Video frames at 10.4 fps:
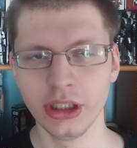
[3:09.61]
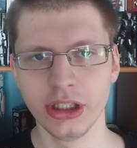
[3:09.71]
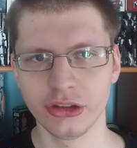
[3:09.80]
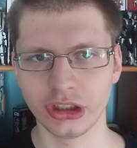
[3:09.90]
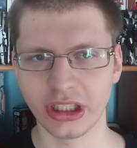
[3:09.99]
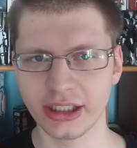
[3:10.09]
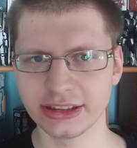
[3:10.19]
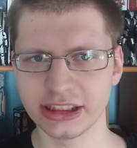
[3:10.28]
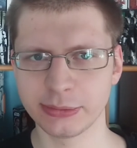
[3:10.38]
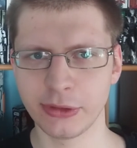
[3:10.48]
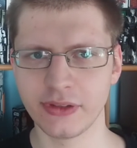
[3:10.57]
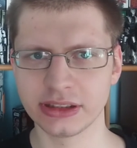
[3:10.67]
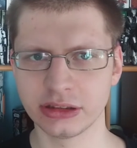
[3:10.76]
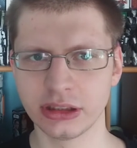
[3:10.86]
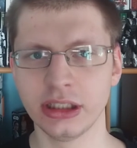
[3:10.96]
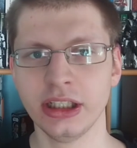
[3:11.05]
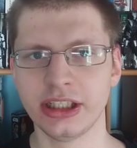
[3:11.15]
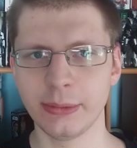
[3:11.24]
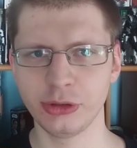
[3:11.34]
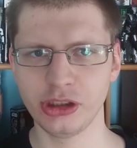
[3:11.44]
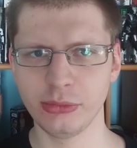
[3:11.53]
że narracja jest prowadzona
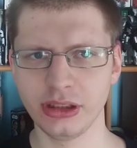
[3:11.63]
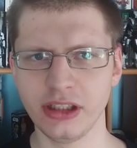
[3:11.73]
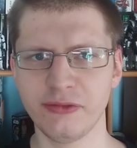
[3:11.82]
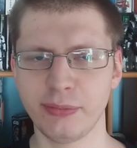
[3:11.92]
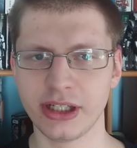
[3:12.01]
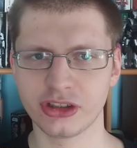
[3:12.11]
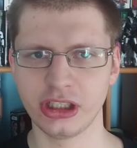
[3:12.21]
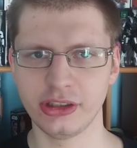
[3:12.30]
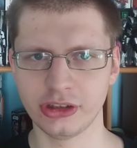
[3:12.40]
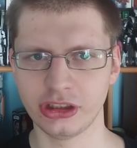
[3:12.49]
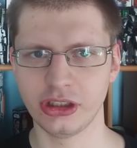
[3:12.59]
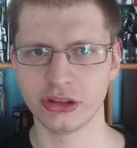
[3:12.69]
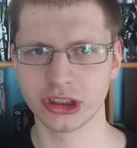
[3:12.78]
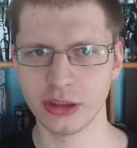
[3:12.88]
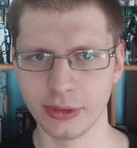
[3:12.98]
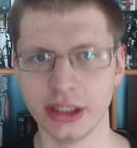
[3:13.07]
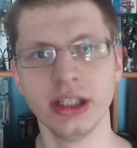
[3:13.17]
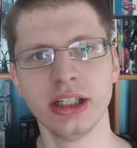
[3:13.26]
naprzemiennie w pierwszej i trzeciej osobie.